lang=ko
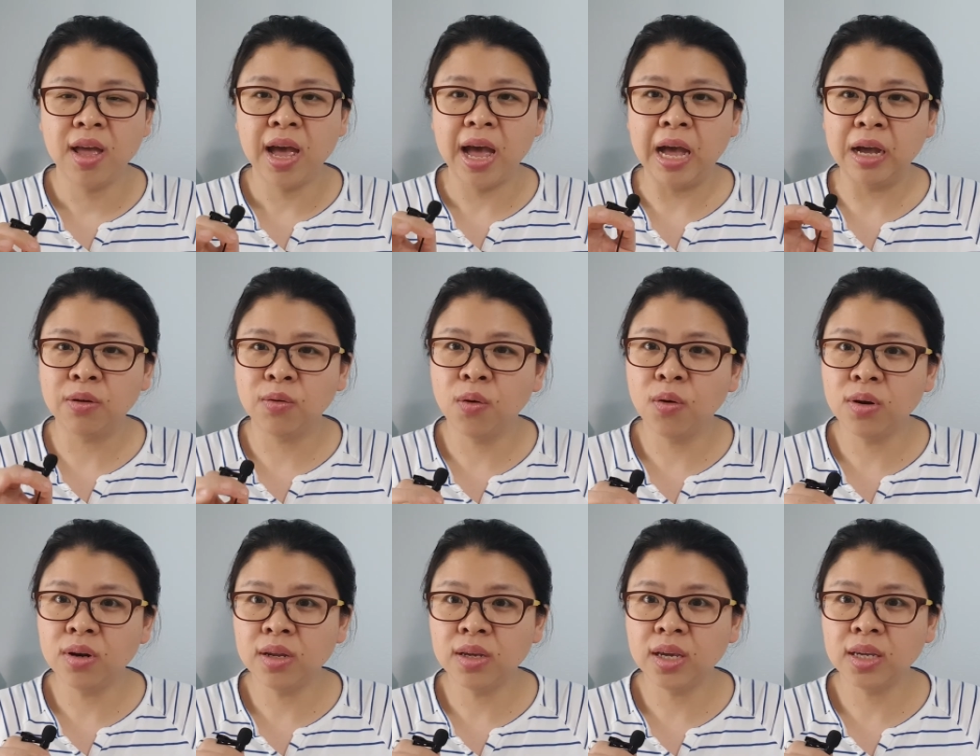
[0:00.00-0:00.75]
안
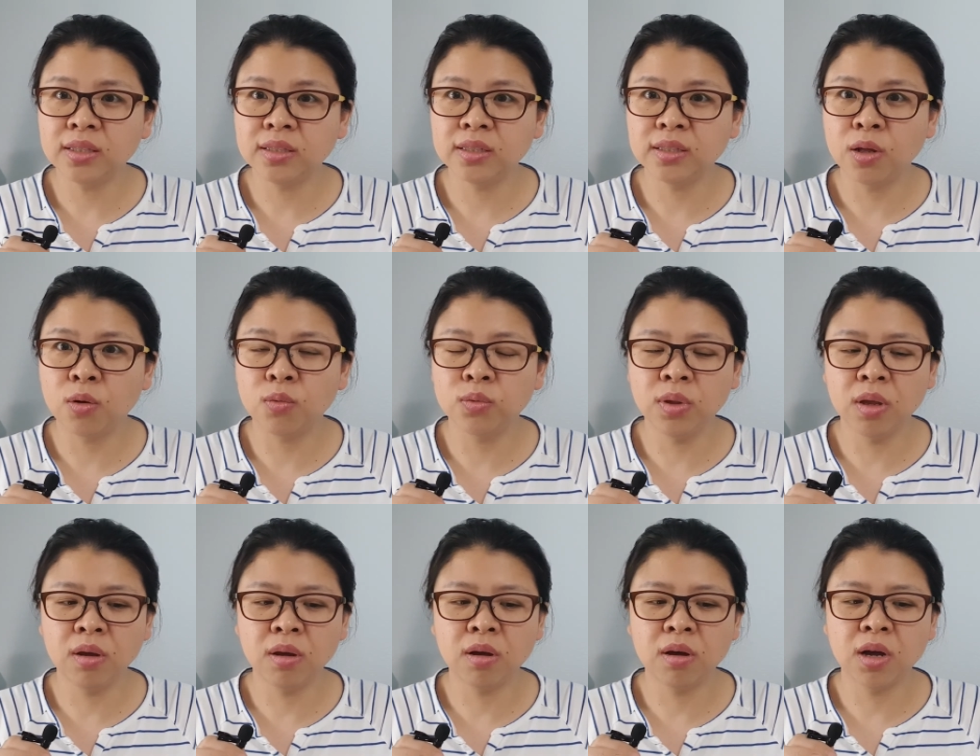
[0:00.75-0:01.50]
걸리겠지라고
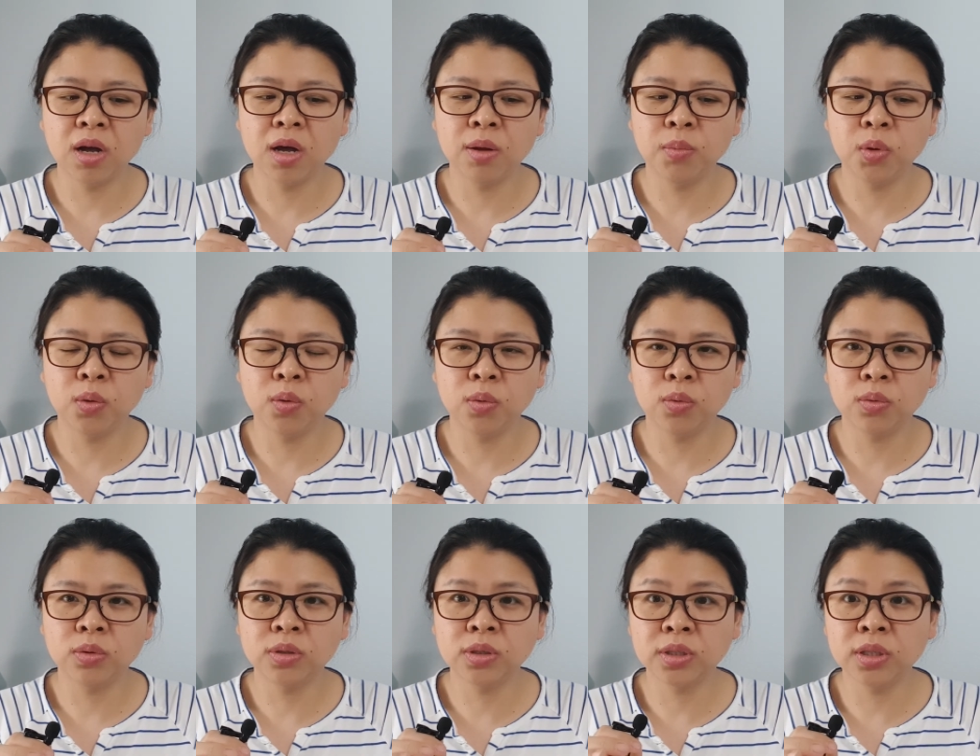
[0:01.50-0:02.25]

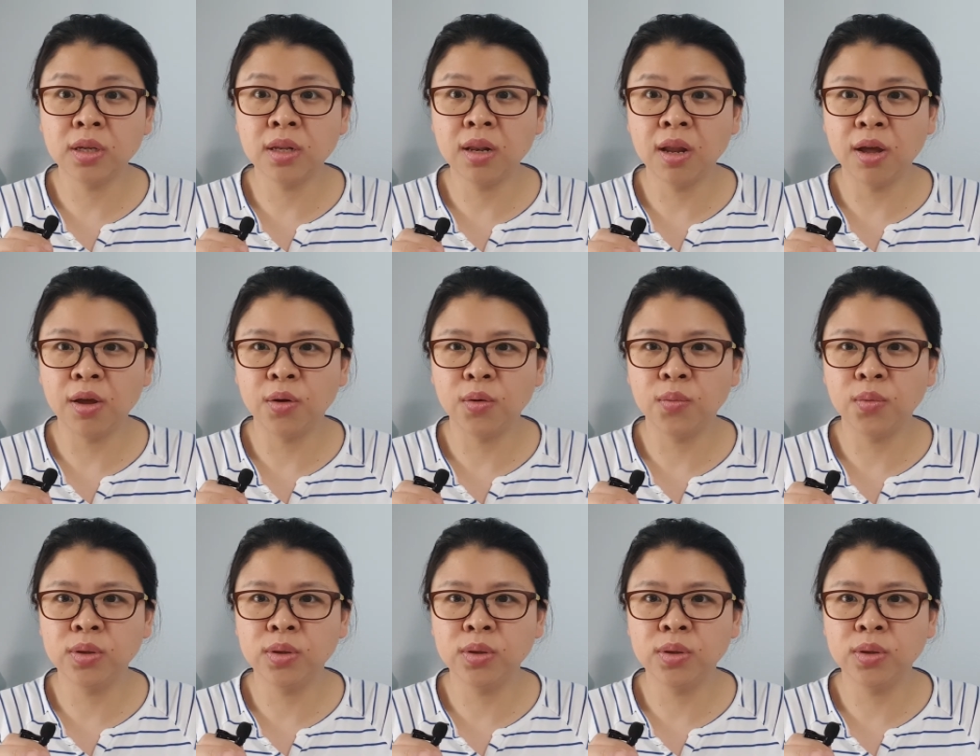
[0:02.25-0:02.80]
생각하면 큰일 나요.